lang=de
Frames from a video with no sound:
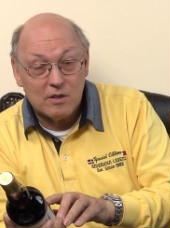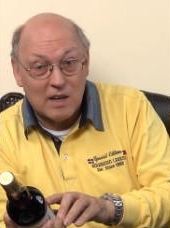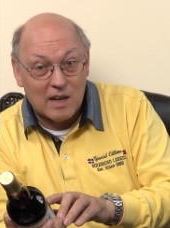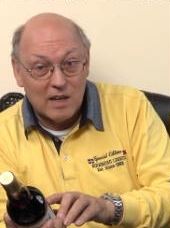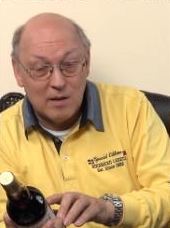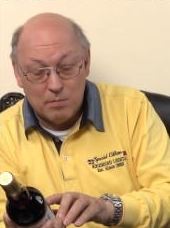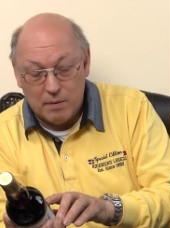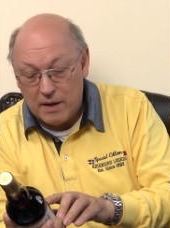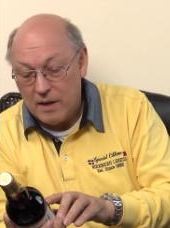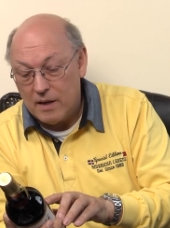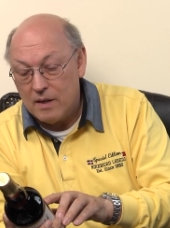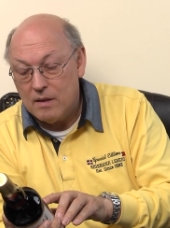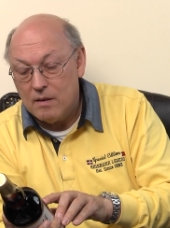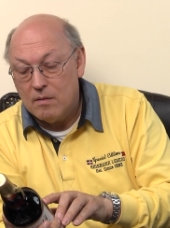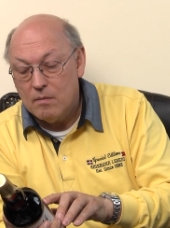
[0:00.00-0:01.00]

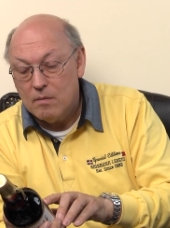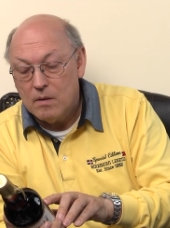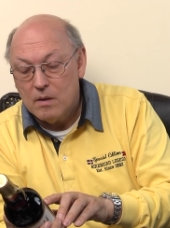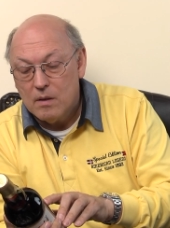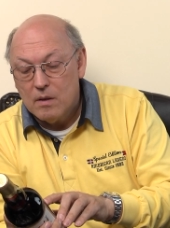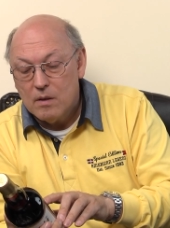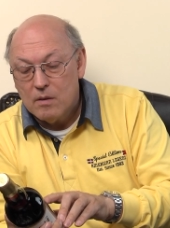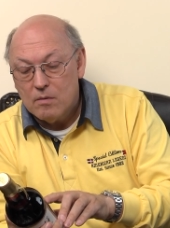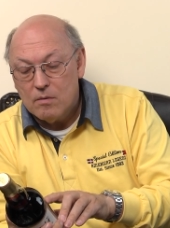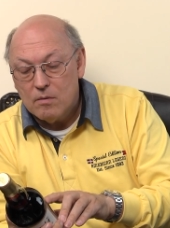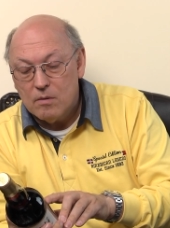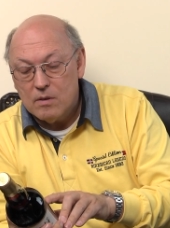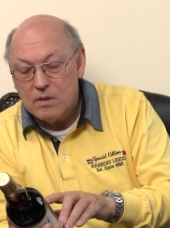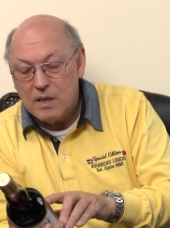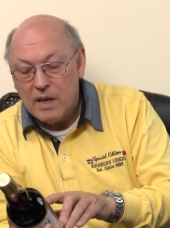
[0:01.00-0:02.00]
Stachelbeeren
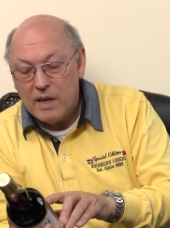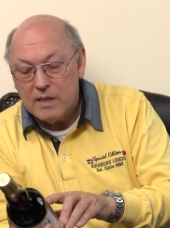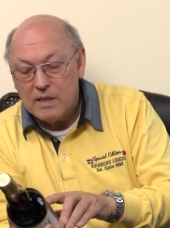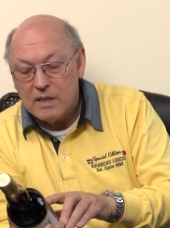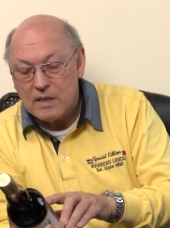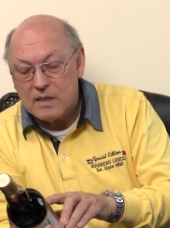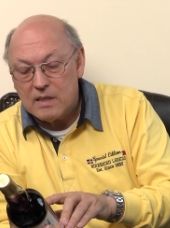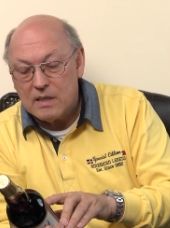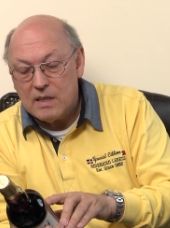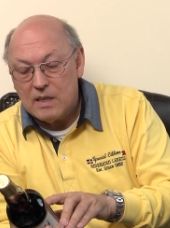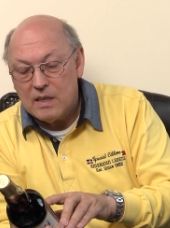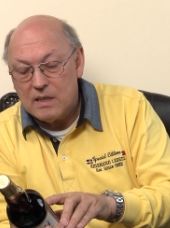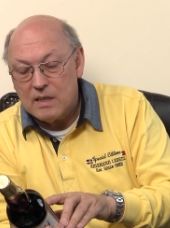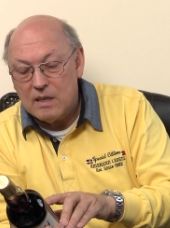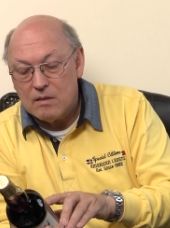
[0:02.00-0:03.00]
und
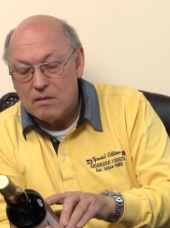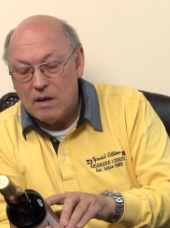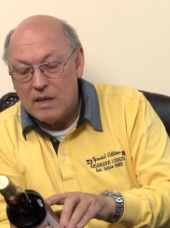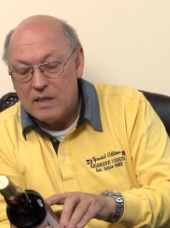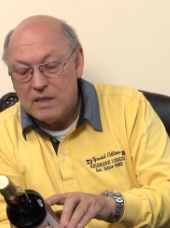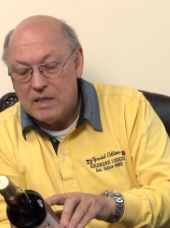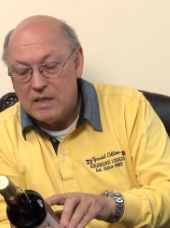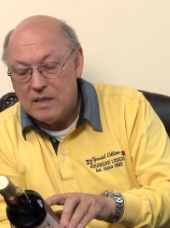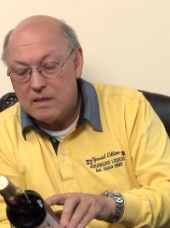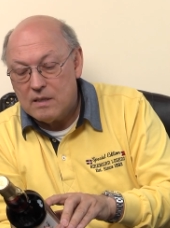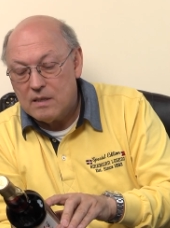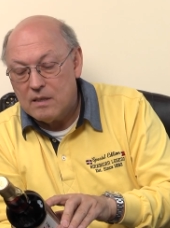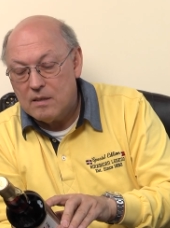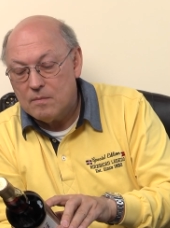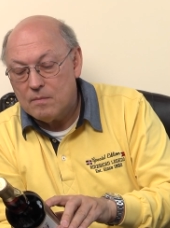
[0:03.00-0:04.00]
Aniseed, also
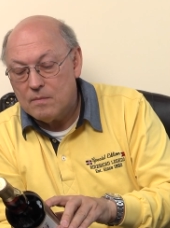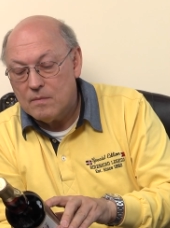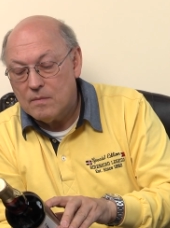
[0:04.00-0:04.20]
Anis.